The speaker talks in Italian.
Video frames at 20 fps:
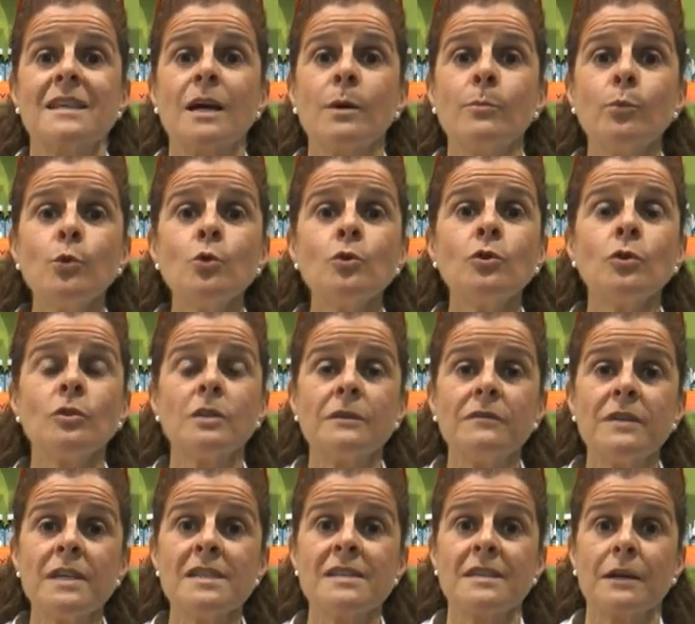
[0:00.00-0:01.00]
Dal punto di
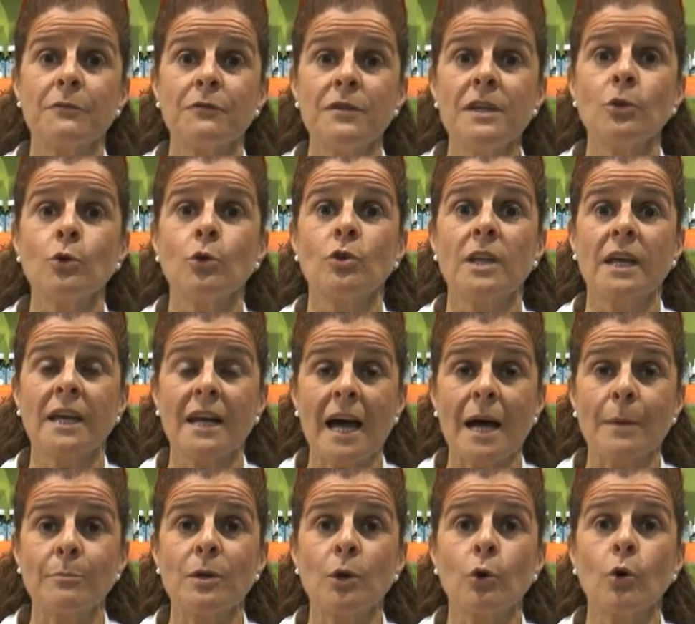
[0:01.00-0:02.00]
vista
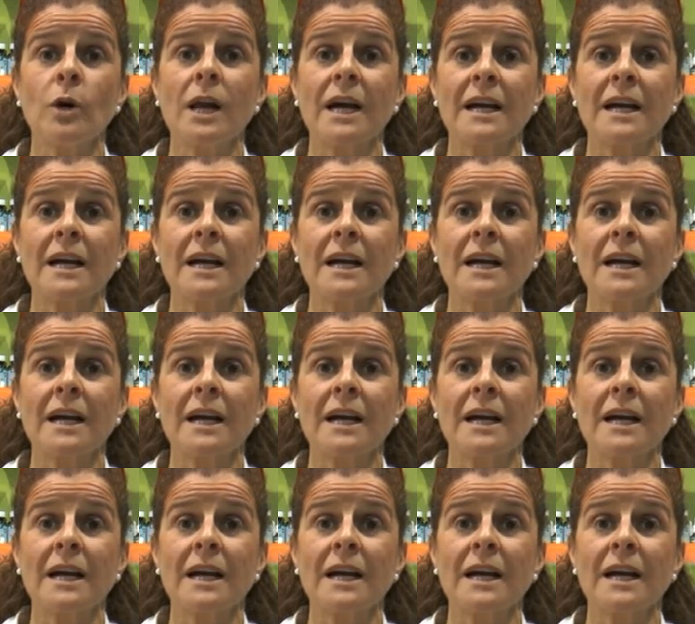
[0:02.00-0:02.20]
fitoterapico